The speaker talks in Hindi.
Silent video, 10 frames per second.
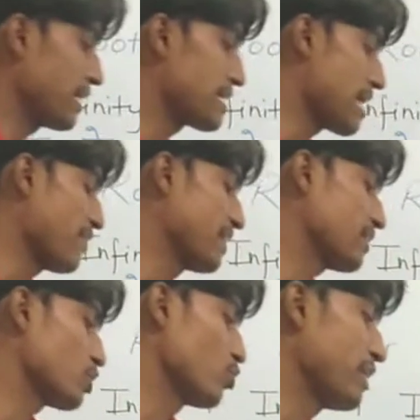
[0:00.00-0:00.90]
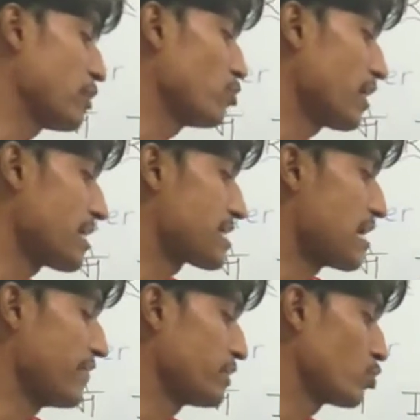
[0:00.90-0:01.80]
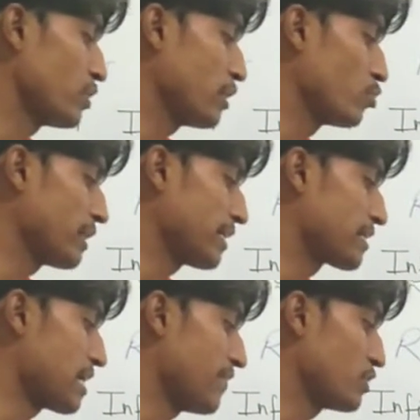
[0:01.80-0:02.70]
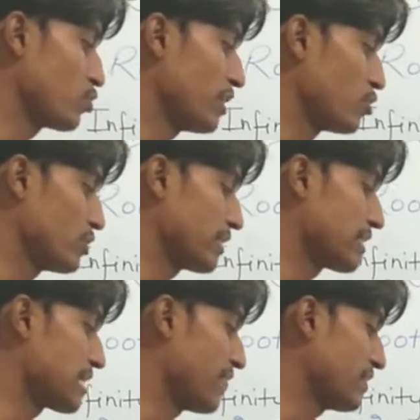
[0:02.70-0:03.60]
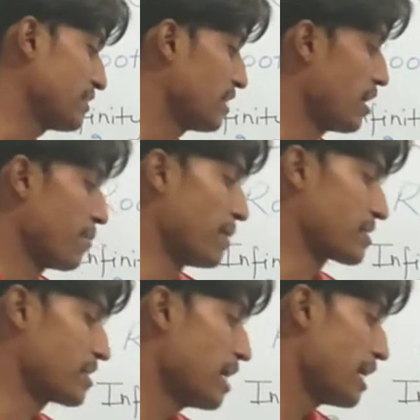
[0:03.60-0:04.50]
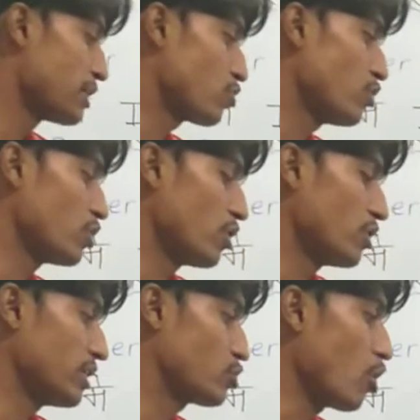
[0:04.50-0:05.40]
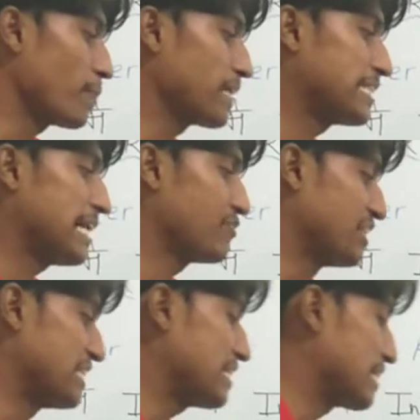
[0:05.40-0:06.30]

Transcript: अंडर सेवन गुने रूट अंडर सेवन गुने रूट अंडर सेवन गुने रूट अंडर सेवन बस इसको स्टॉप कर दिया इन्फिनिटी